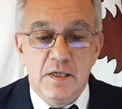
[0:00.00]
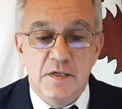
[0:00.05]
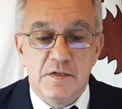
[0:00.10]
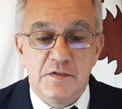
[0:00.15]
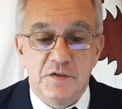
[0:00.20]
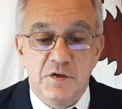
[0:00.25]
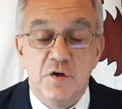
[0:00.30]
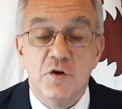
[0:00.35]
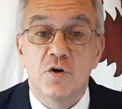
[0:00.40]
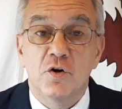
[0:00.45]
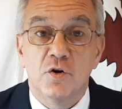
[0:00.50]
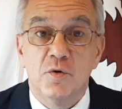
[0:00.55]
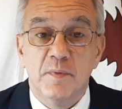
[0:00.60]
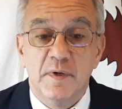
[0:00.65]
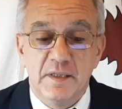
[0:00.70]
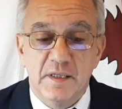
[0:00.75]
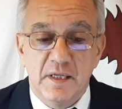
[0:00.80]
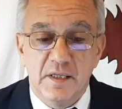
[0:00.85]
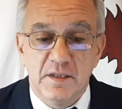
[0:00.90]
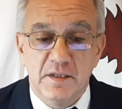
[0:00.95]
Señor
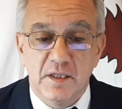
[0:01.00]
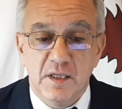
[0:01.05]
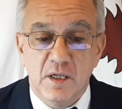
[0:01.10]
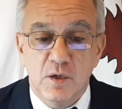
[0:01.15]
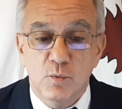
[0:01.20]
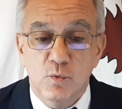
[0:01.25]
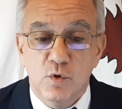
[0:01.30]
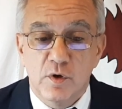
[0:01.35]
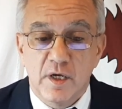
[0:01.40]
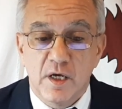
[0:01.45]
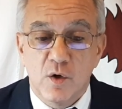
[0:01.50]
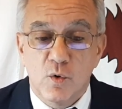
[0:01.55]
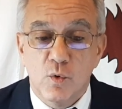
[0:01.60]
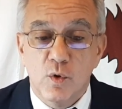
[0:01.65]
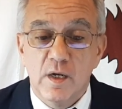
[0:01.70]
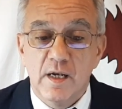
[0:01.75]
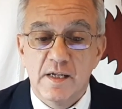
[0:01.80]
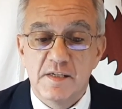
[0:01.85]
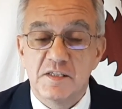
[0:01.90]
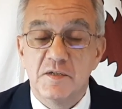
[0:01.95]
comandante del buque
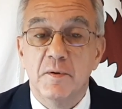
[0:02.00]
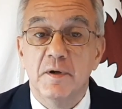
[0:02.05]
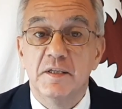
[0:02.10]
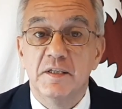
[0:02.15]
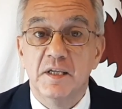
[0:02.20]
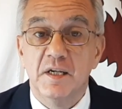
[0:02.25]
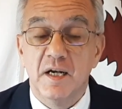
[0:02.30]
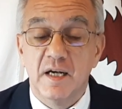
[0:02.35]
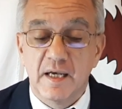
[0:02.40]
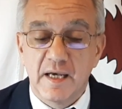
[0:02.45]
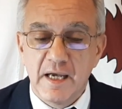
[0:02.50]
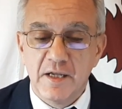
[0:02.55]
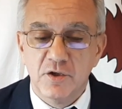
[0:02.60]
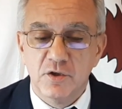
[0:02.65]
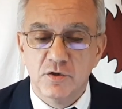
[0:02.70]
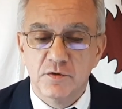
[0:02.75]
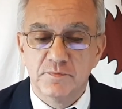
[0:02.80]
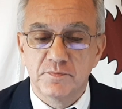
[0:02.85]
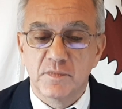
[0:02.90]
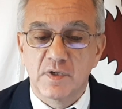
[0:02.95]
escuela Sebastián
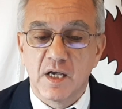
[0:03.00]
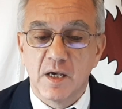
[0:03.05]
Elcano,